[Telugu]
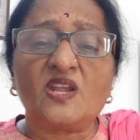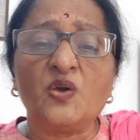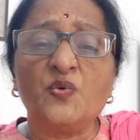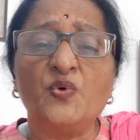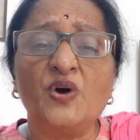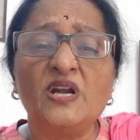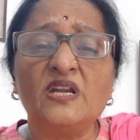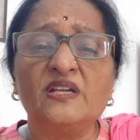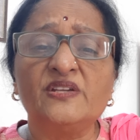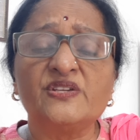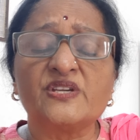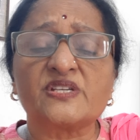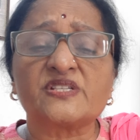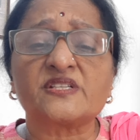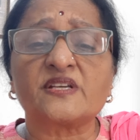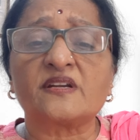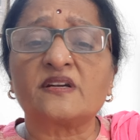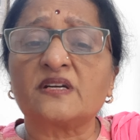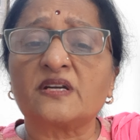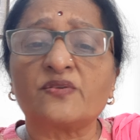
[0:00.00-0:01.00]
వాళ్ళు ఏం
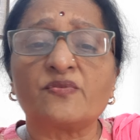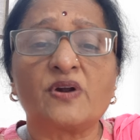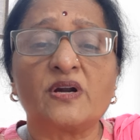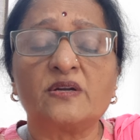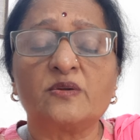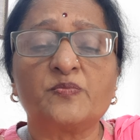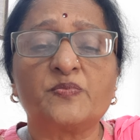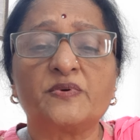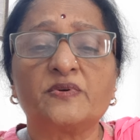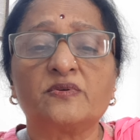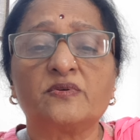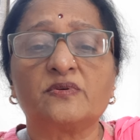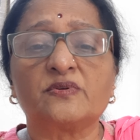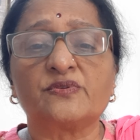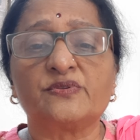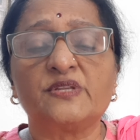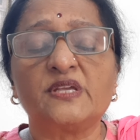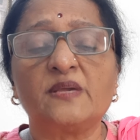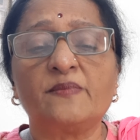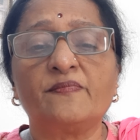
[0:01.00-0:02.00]
చేస్తారంటే వాళ్ళు ఇప్పుడు
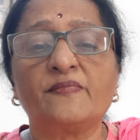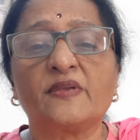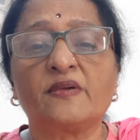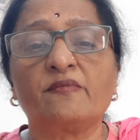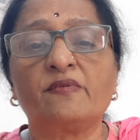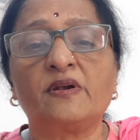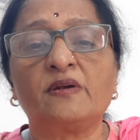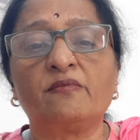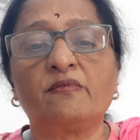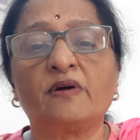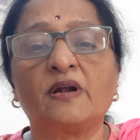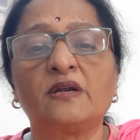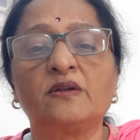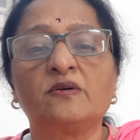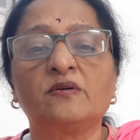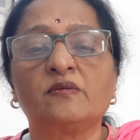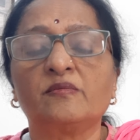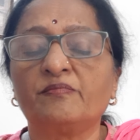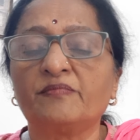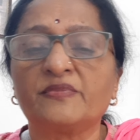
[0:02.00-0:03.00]
దీన్ని
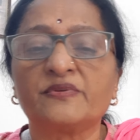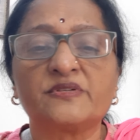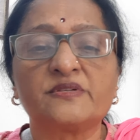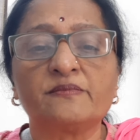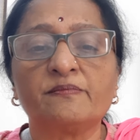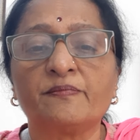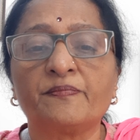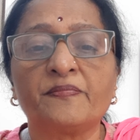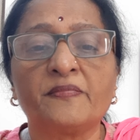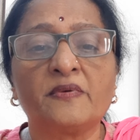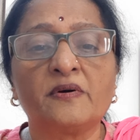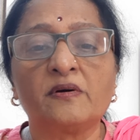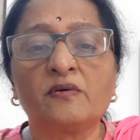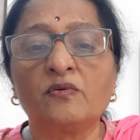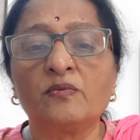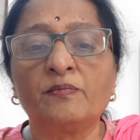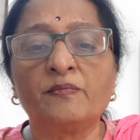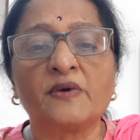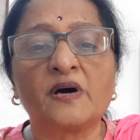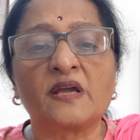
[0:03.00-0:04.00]
వాళ్ళు
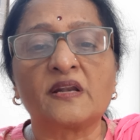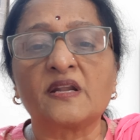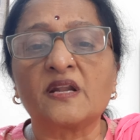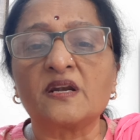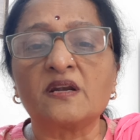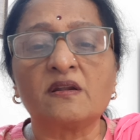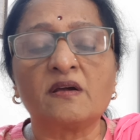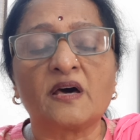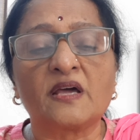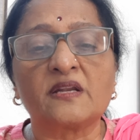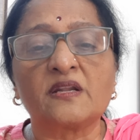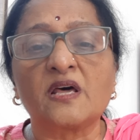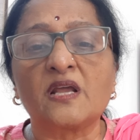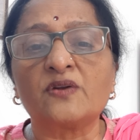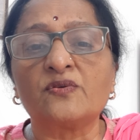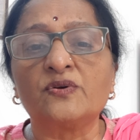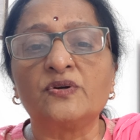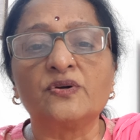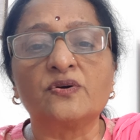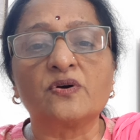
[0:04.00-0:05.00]
మా అన్నంలో
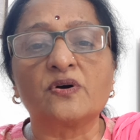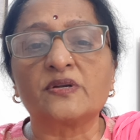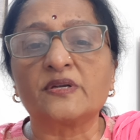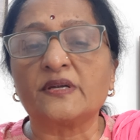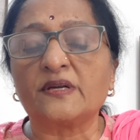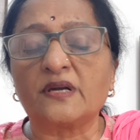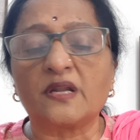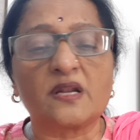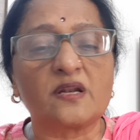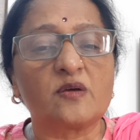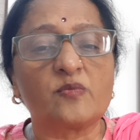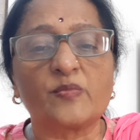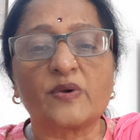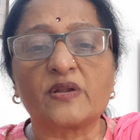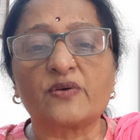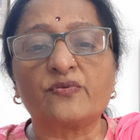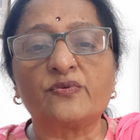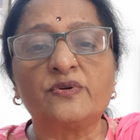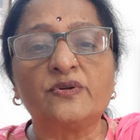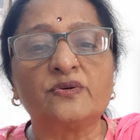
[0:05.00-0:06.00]
అన్నాలు వండుకోరు ఇళ్లలో
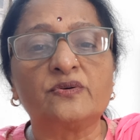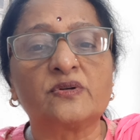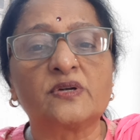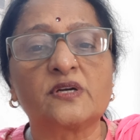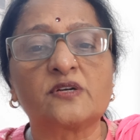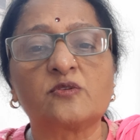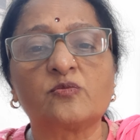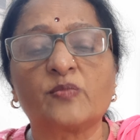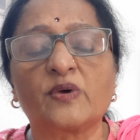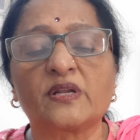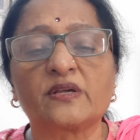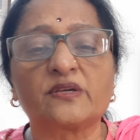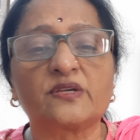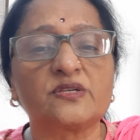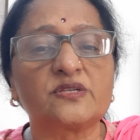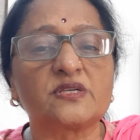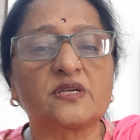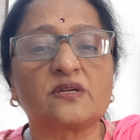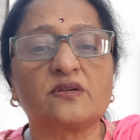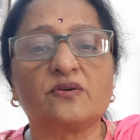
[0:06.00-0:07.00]
మనం వండుకున్నట్టు మన
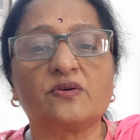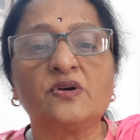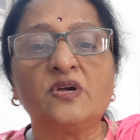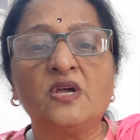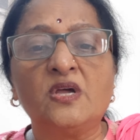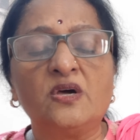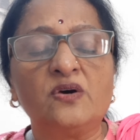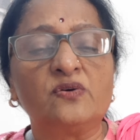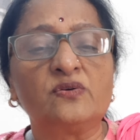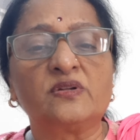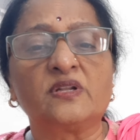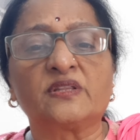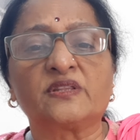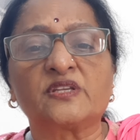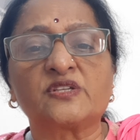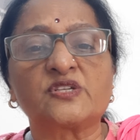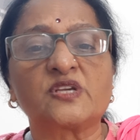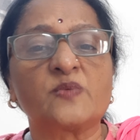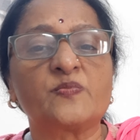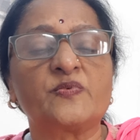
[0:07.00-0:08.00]
కిచెన్లో
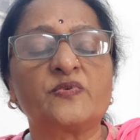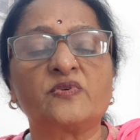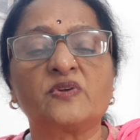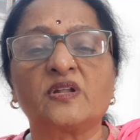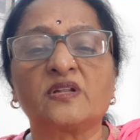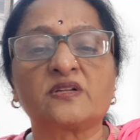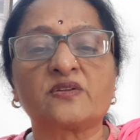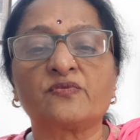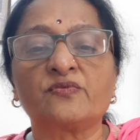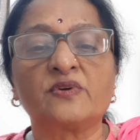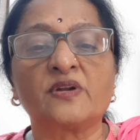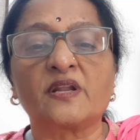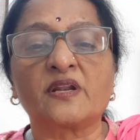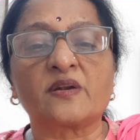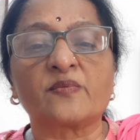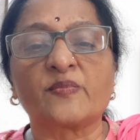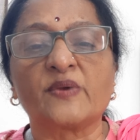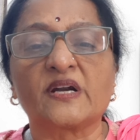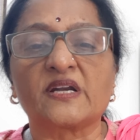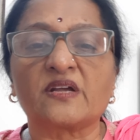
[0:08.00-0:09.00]
ఉన్నంతసేపు ఉన్నట్టు
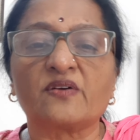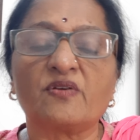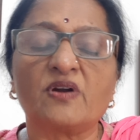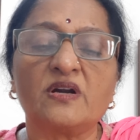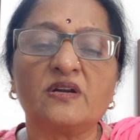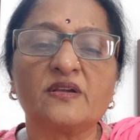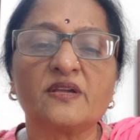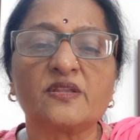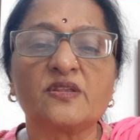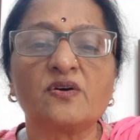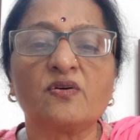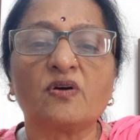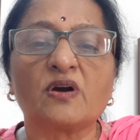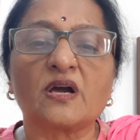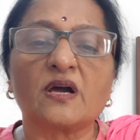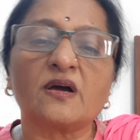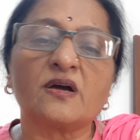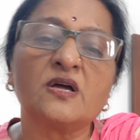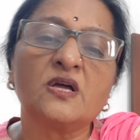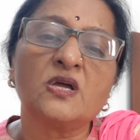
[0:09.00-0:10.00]
ఉండరనమాట వాళ్ళు ఏదో
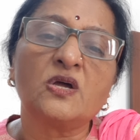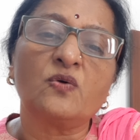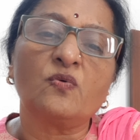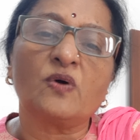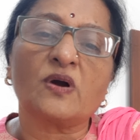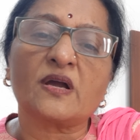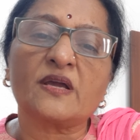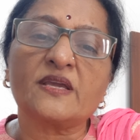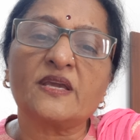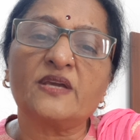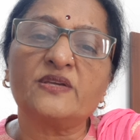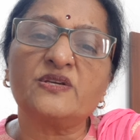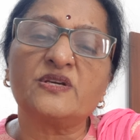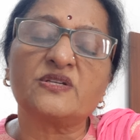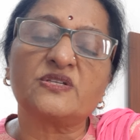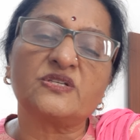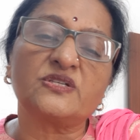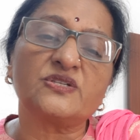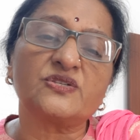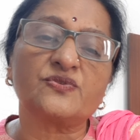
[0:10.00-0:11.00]
ఒక ఒక
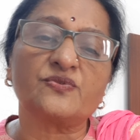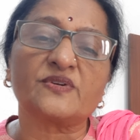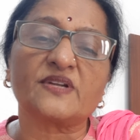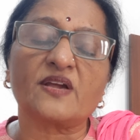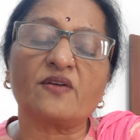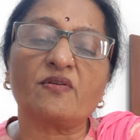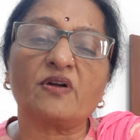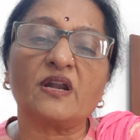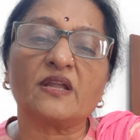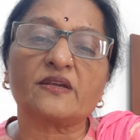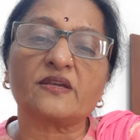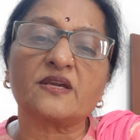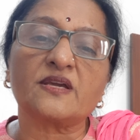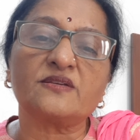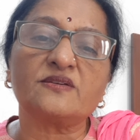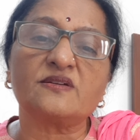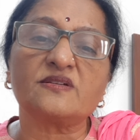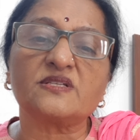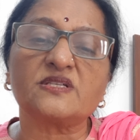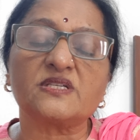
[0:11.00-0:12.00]
ఏజెన్సీస్ ఉంటాయి వాళ్ళకి
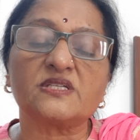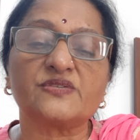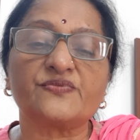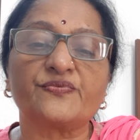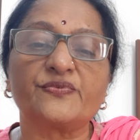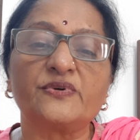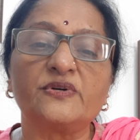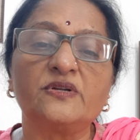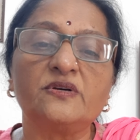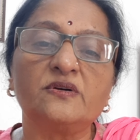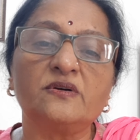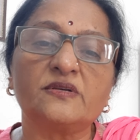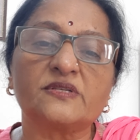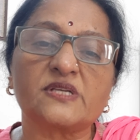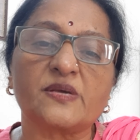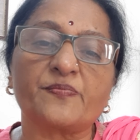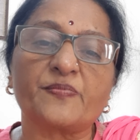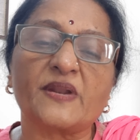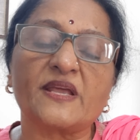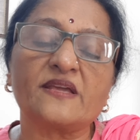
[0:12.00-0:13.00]
ఏజెన్సీస్ ఫుడ్
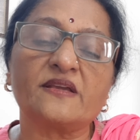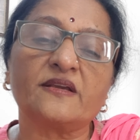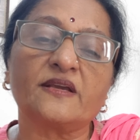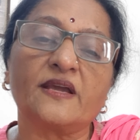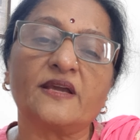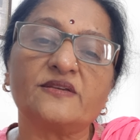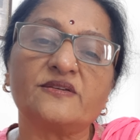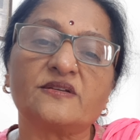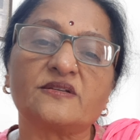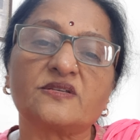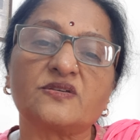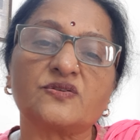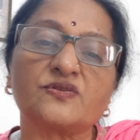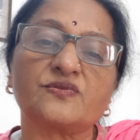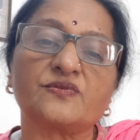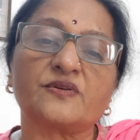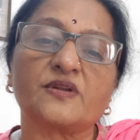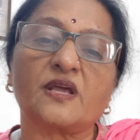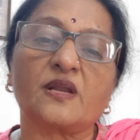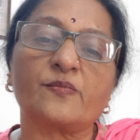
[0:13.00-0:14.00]
సప్లయింగ్ ఏజెన్సీస్
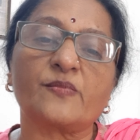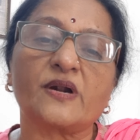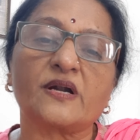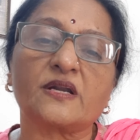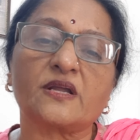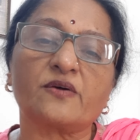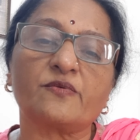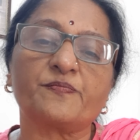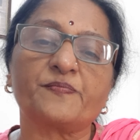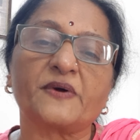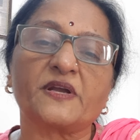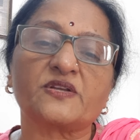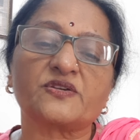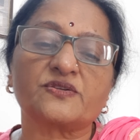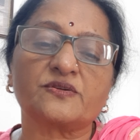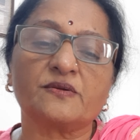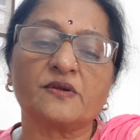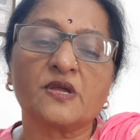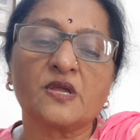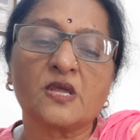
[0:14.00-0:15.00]
ఉంటాయి అనమాట పర్సన్